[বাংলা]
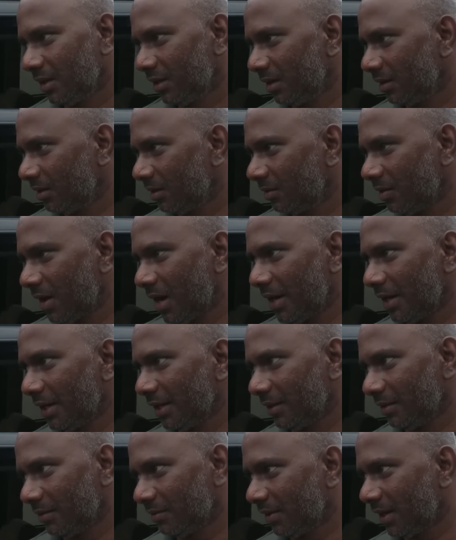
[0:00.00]
দুদিন ধরে
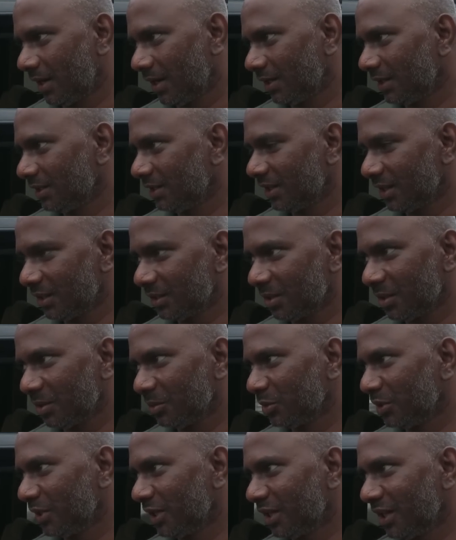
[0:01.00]
আমি
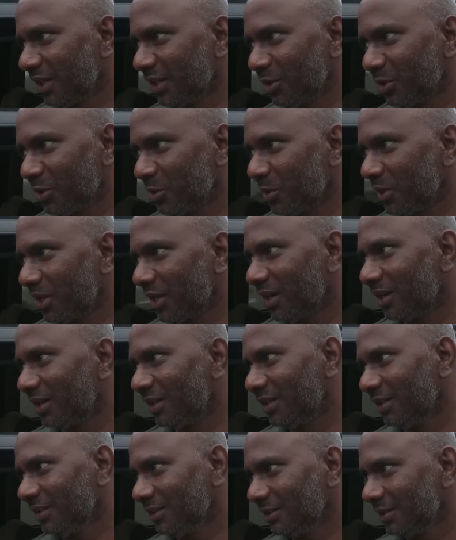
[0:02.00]
আমার ট্যাক্সিতে
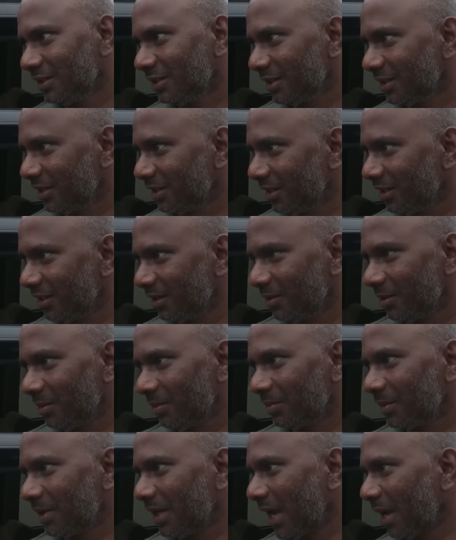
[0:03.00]
ঘুমাচ্ছি কখনো
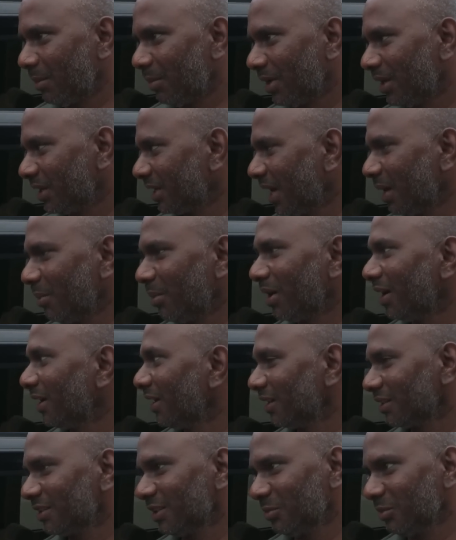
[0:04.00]
খাবার আনতে যেতে
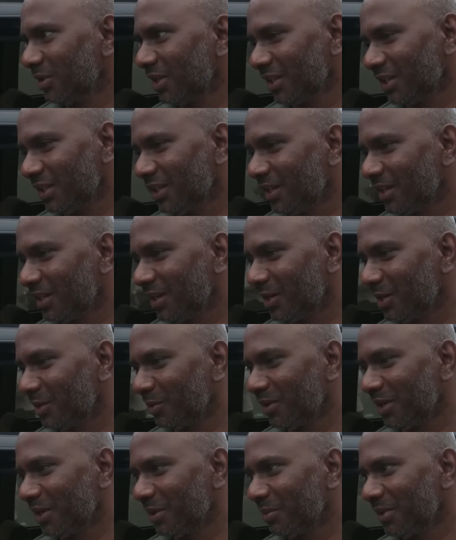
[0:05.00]
হয় আবার ফিরে
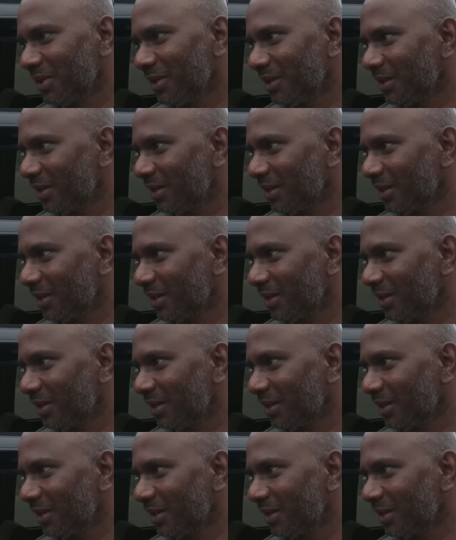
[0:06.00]
আসি